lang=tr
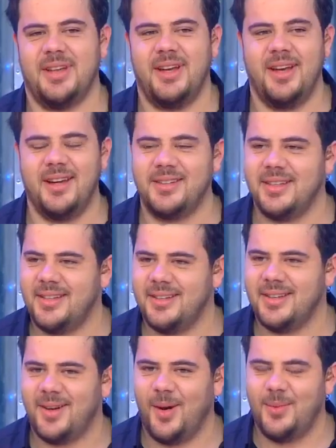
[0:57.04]
enerjik
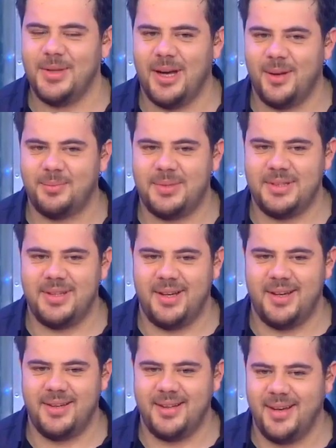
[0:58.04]
girdik abi ne yaptın
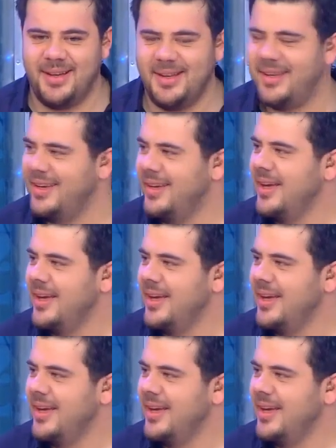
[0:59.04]
ya? Yani Allah